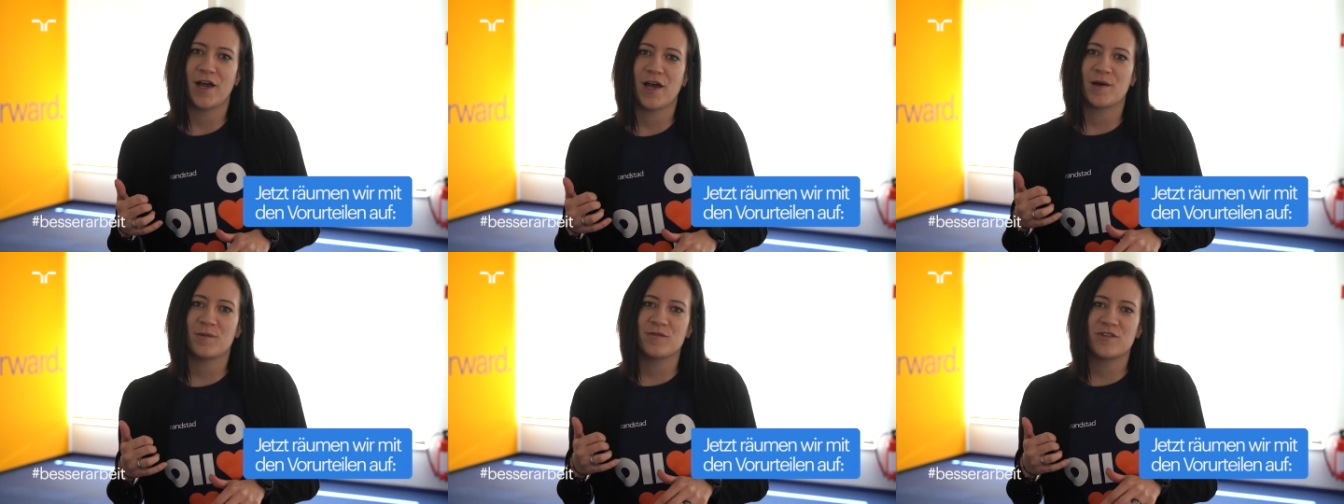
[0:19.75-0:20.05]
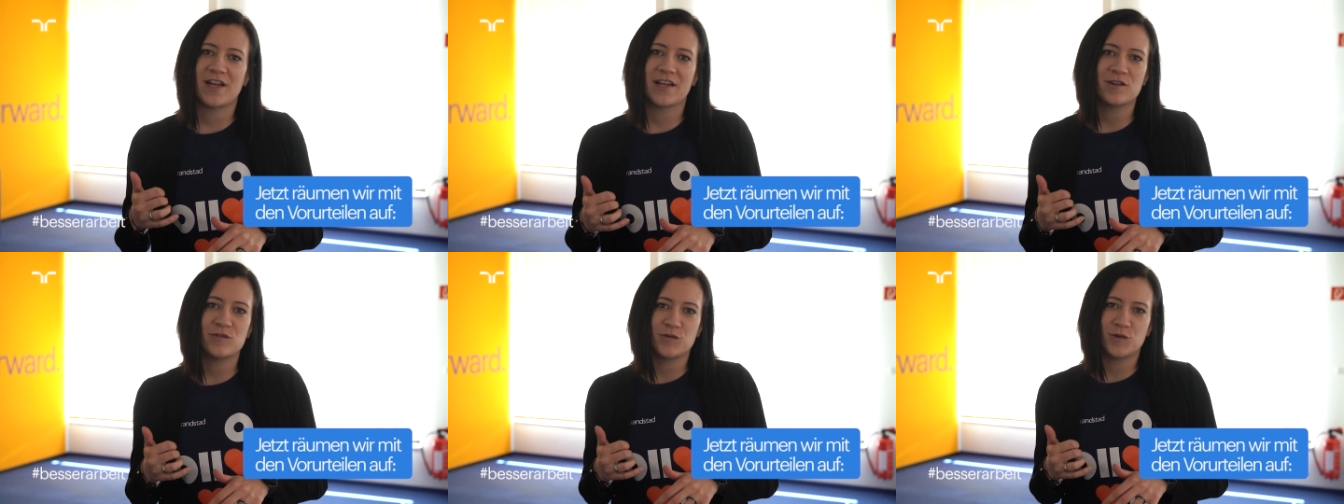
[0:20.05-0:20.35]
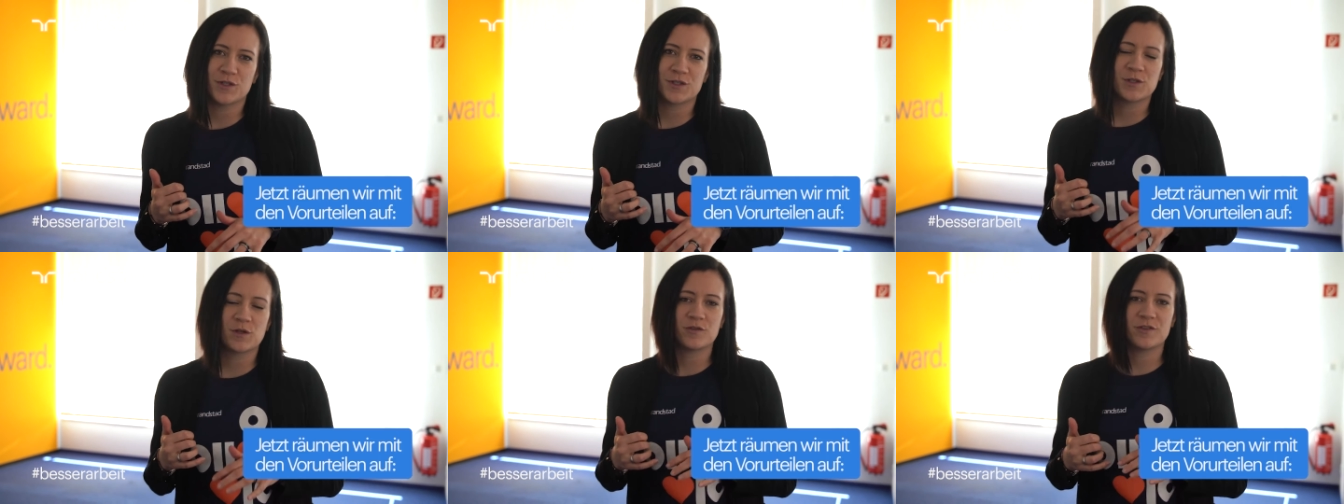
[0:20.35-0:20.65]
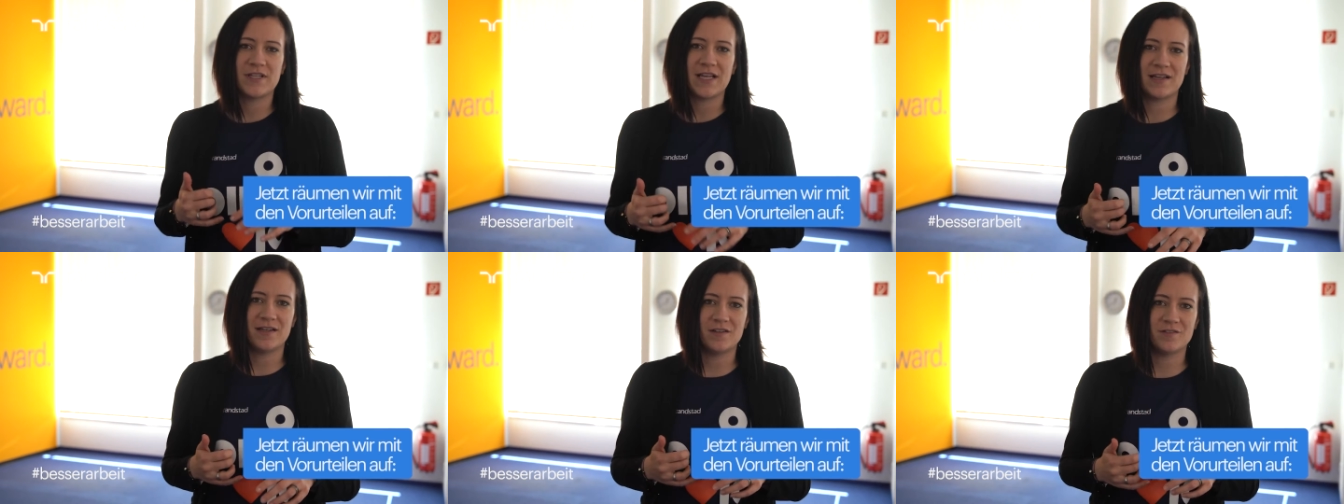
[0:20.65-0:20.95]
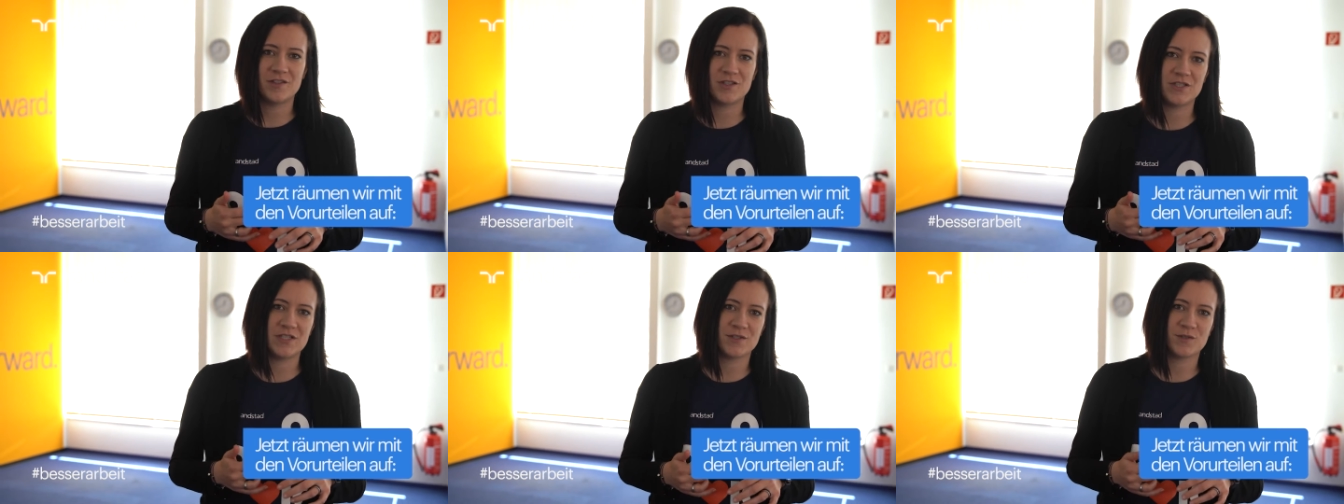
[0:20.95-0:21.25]
haben wir Antworten auf die
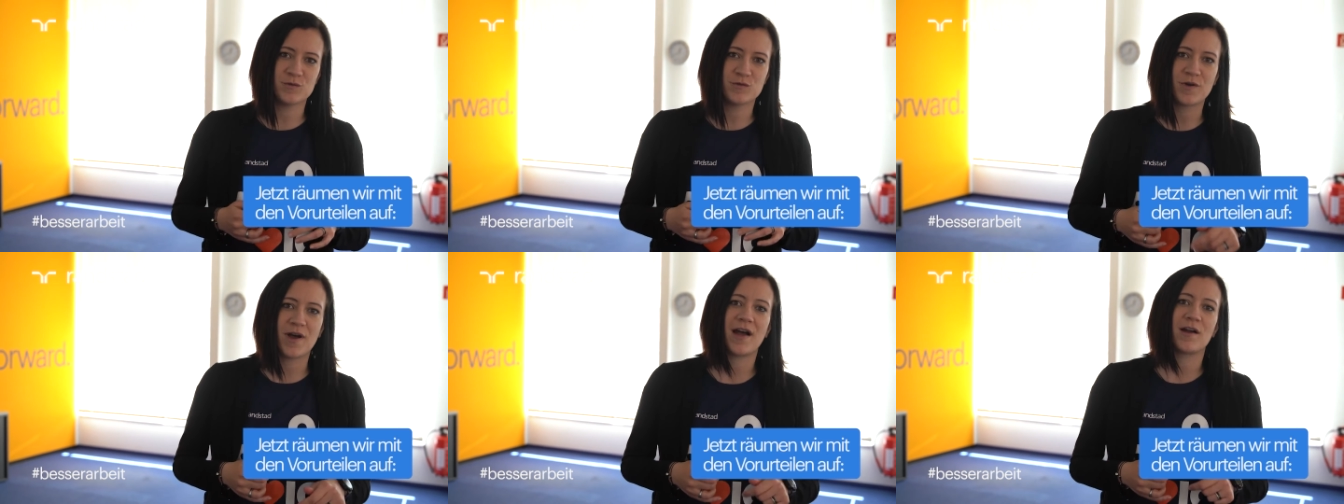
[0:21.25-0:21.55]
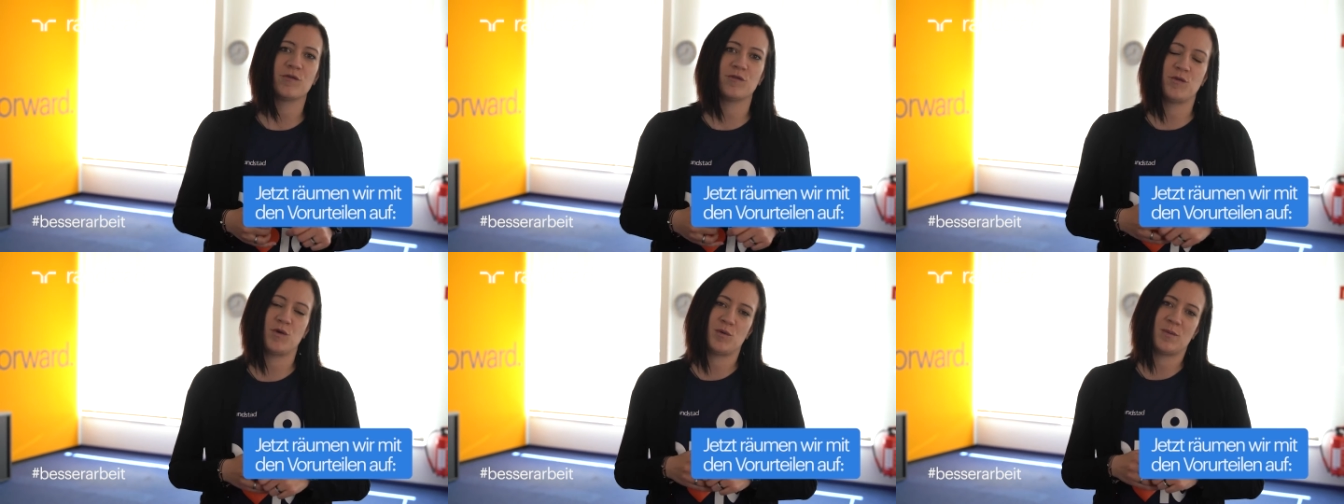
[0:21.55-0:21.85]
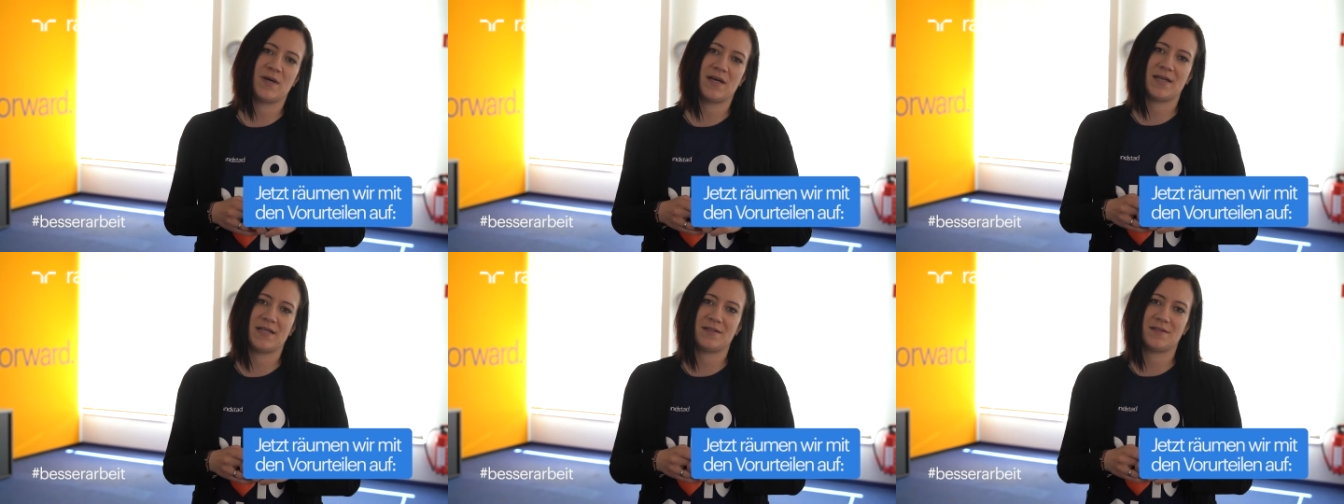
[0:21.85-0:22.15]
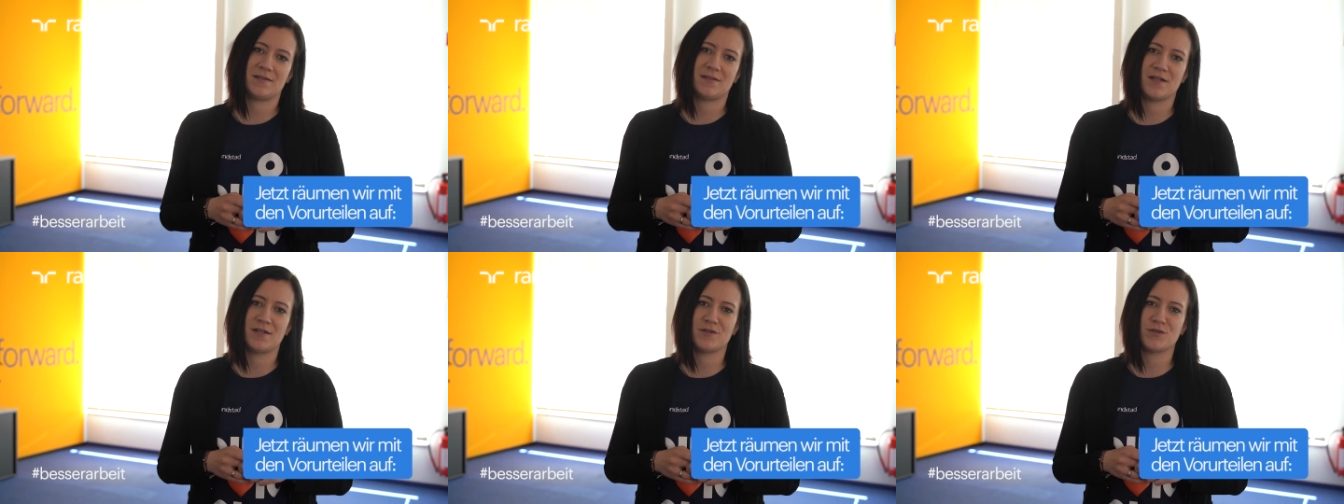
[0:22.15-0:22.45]
allerwichtigsten Fragen vorbereitet.